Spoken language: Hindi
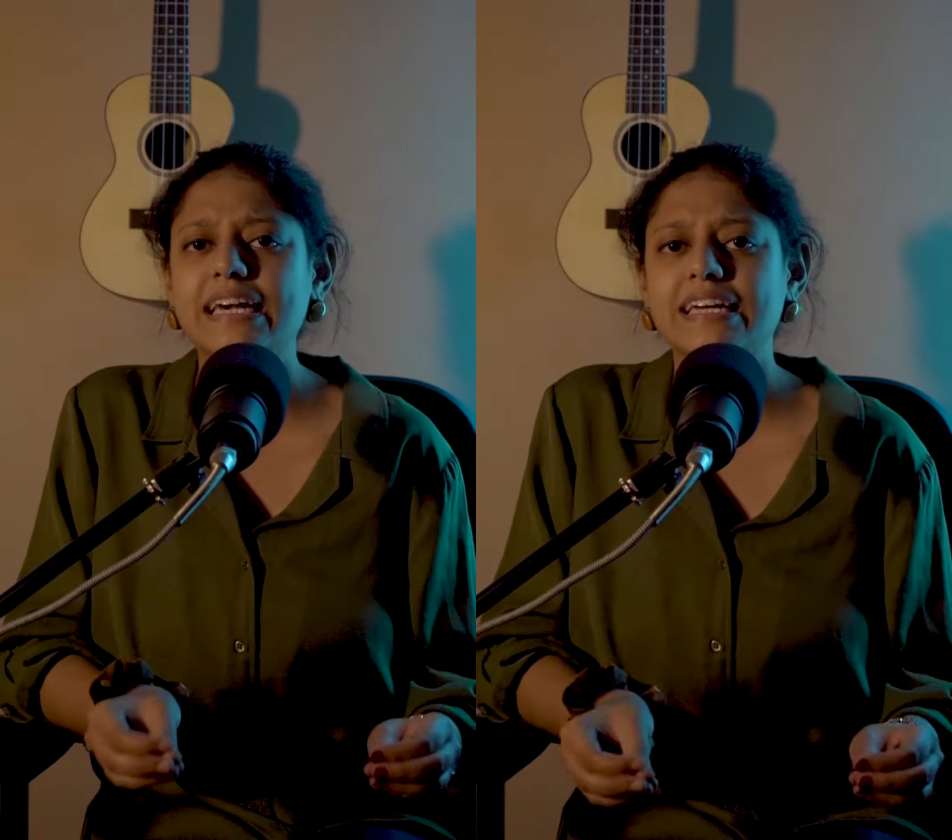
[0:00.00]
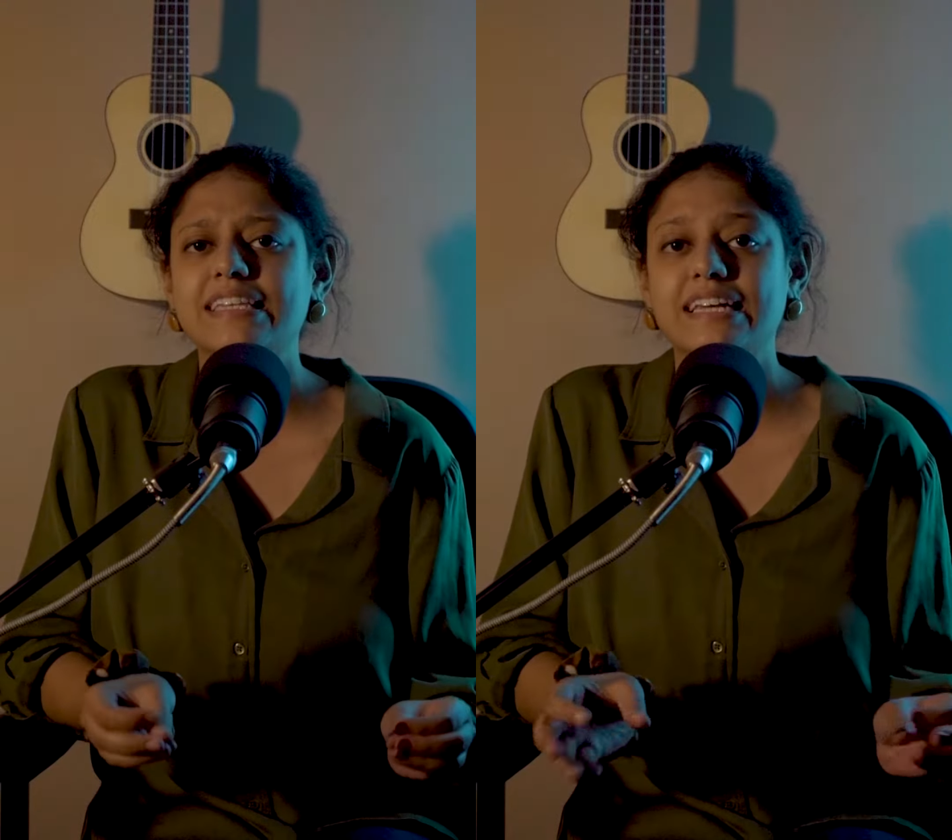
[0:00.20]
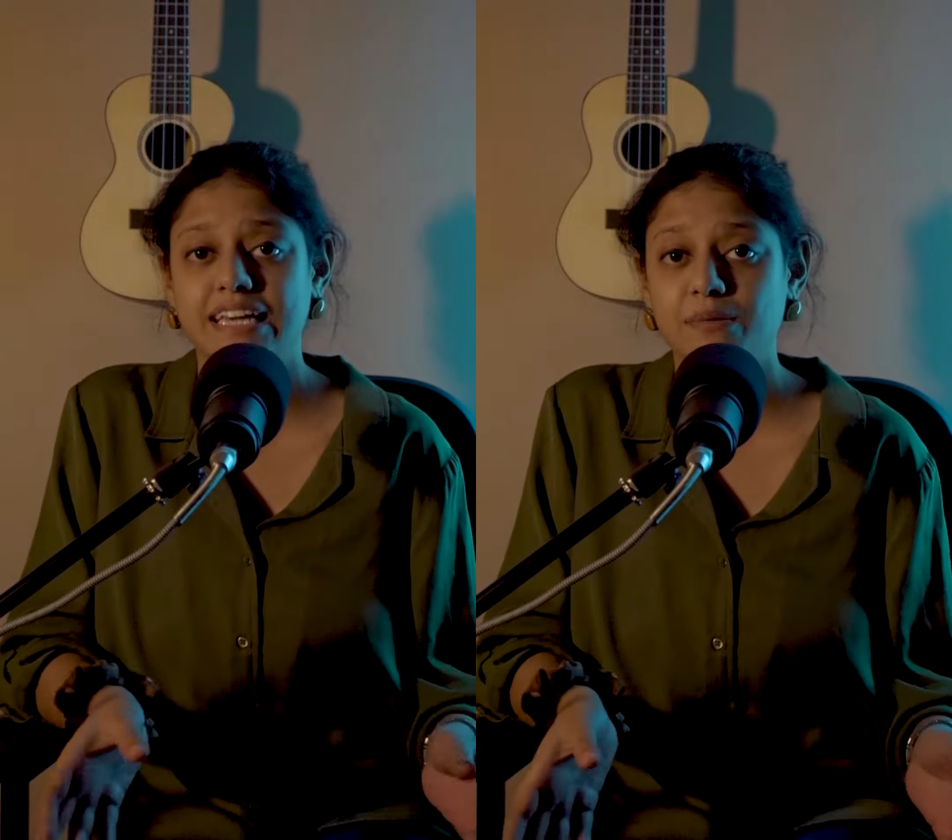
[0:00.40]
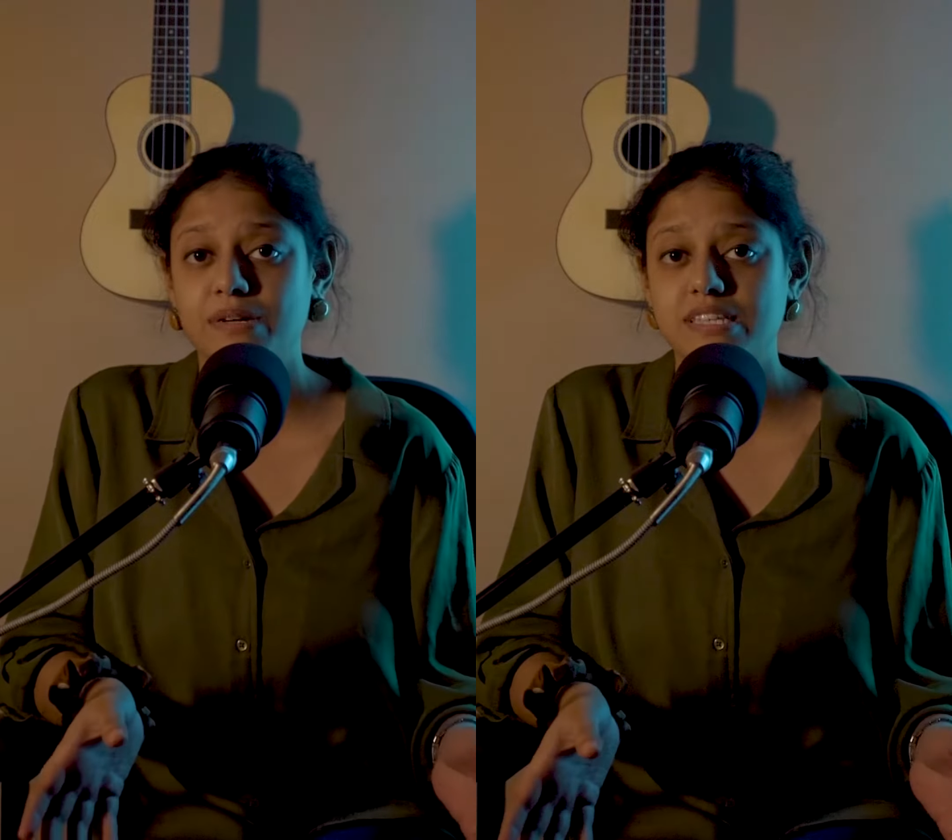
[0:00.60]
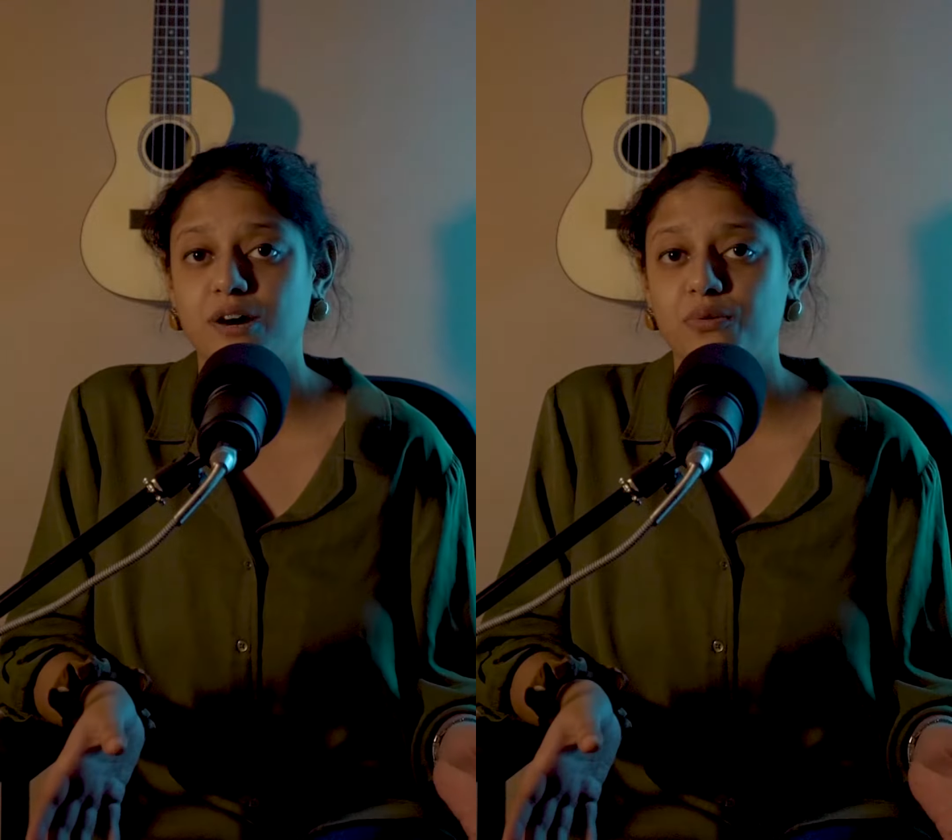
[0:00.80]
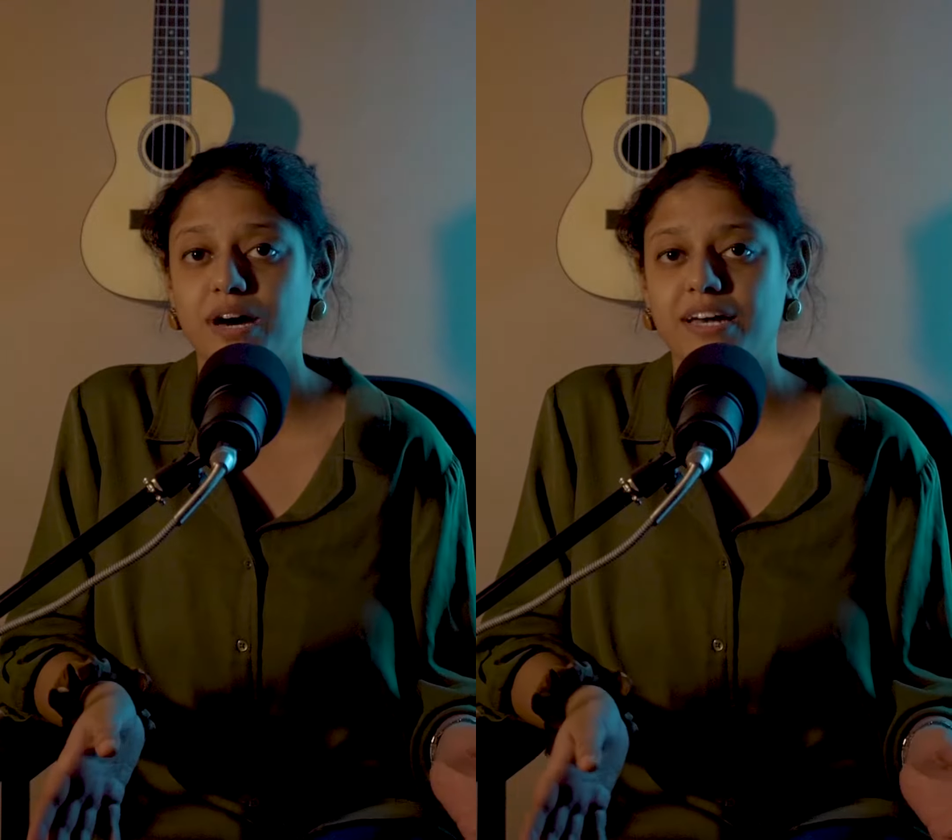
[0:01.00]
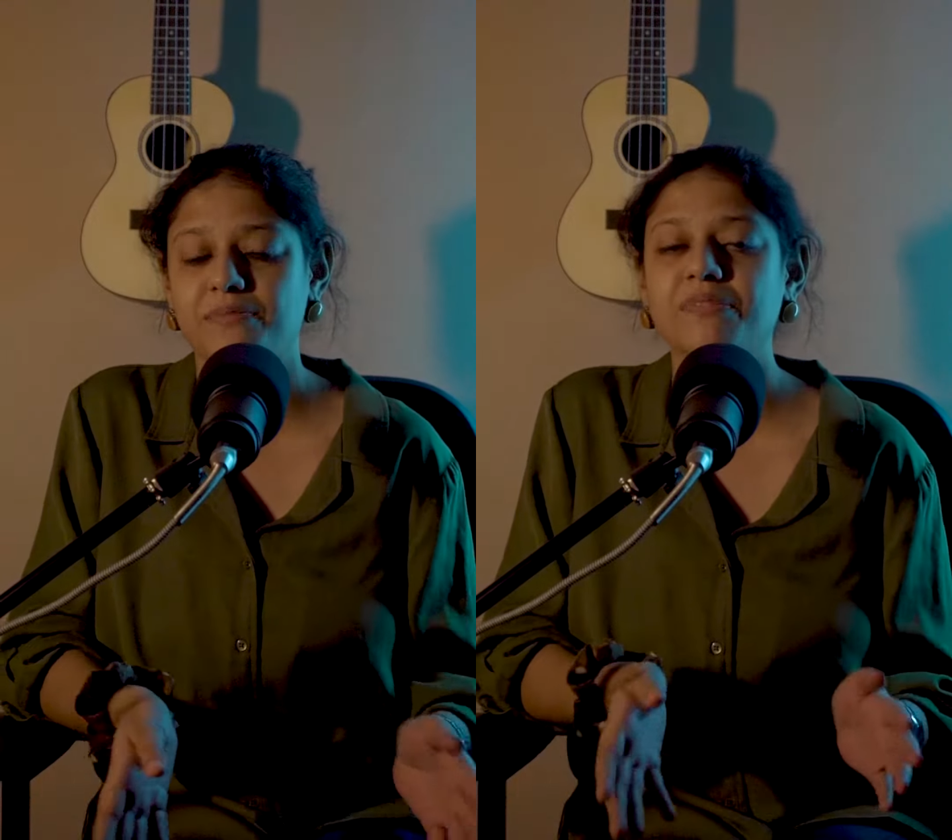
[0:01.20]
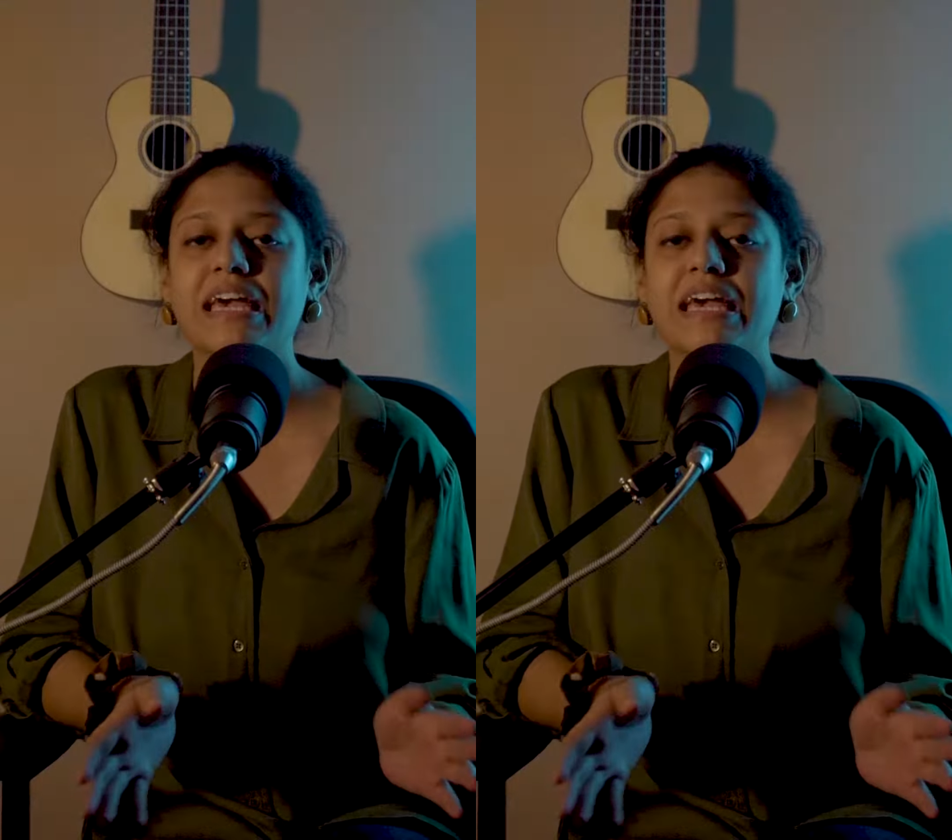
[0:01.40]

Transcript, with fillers: के अंदर ही बसा हुआ है